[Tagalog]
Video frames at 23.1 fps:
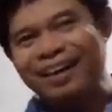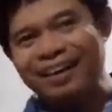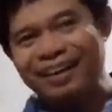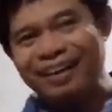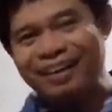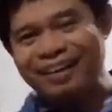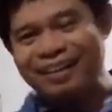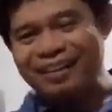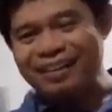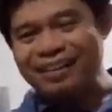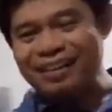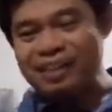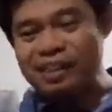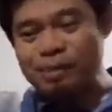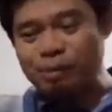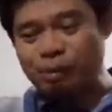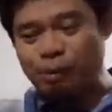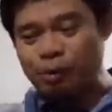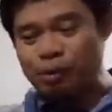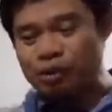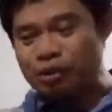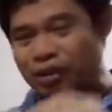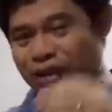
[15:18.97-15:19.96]
nakakakinis
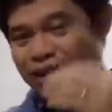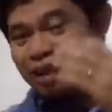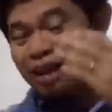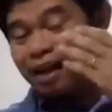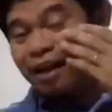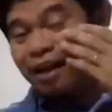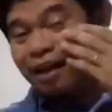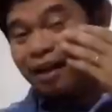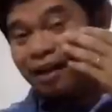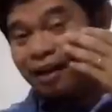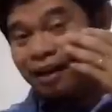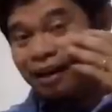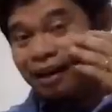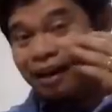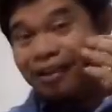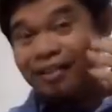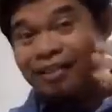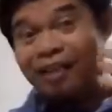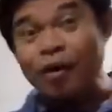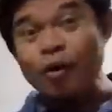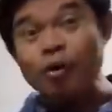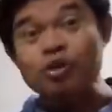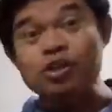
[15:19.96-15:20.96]
po siya. Uh,
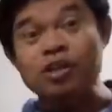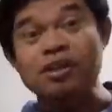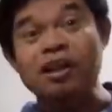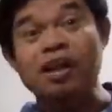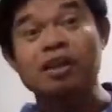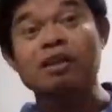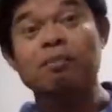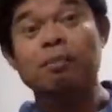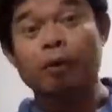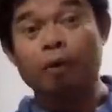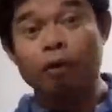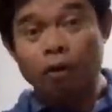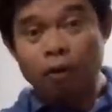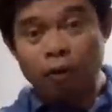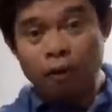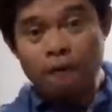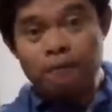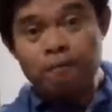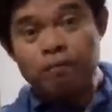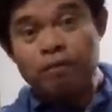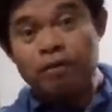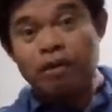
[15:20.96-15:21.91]
antioxidant po.